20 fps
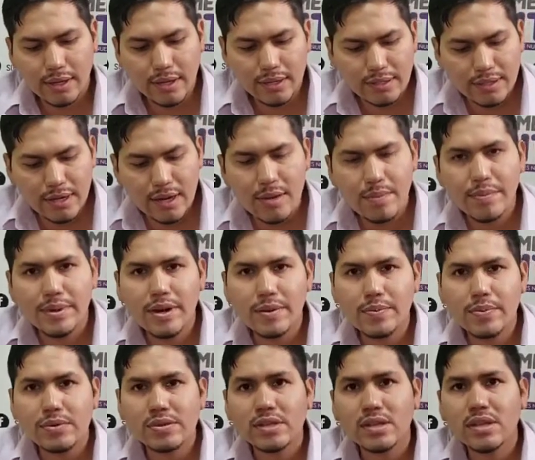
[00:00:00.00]
esta
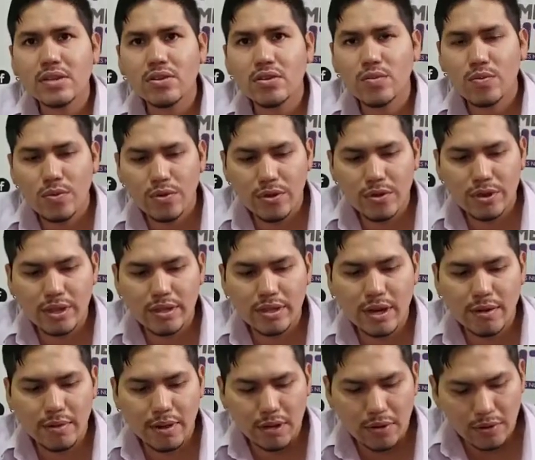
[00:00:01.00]
lámpara posee dos modos de
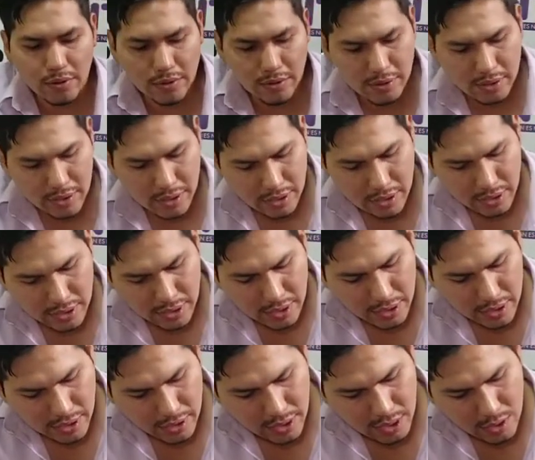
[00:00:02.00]
trabajo,
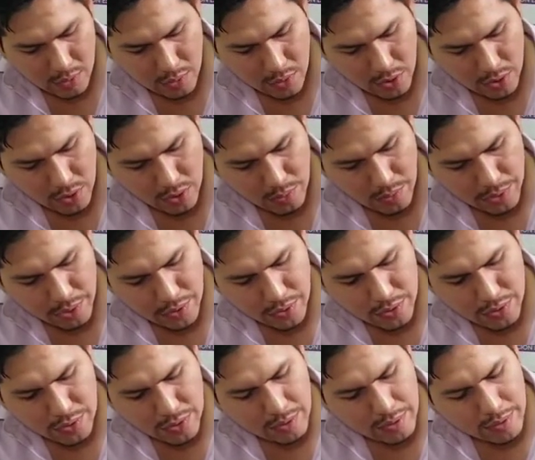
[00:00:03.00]
el modo
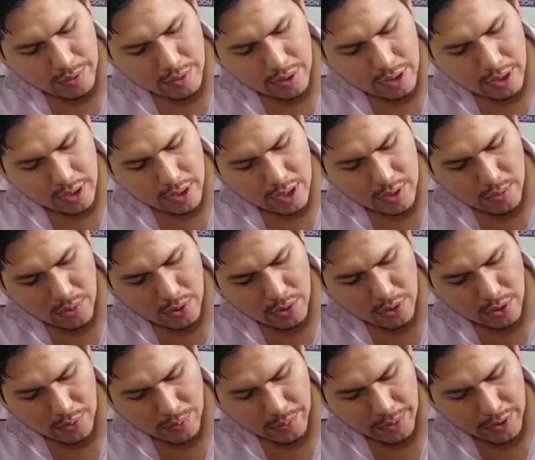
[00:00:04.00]
P1 y el
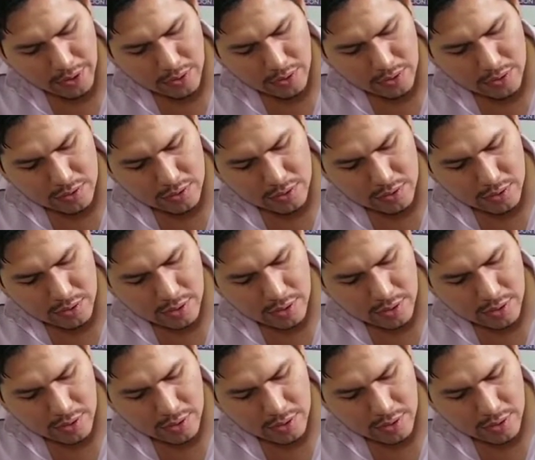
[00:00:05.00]
modo P2.